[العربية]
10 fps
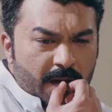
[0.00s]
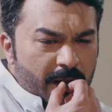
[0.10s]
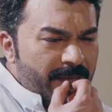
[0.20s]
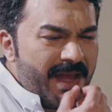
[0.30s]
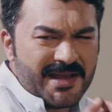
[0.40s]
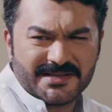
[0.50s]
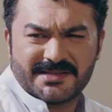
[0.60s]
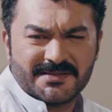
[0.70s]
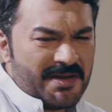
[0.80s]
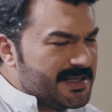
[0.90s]
بس
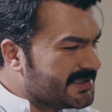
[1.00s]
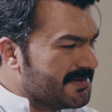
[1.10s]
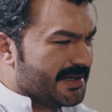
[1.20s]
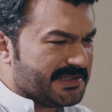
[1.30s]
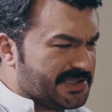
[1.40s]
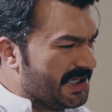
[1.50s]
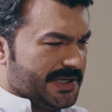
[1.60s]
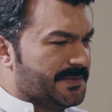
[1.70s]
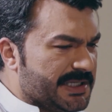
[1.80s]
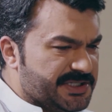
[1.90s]
بس يما تجريح
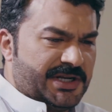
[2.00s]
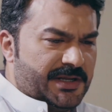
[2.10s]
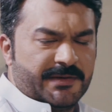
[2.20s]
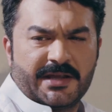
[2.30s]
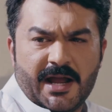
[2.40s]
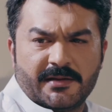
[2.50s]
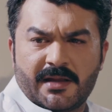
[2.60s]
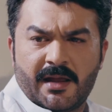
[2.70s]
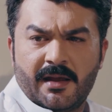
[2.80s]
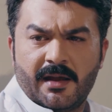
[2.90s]
بتجريح من قعدنا
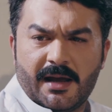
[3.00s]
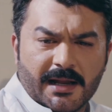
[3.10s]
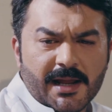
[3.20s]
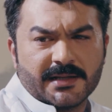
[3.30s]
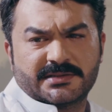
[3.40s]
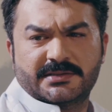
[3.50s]
خلاص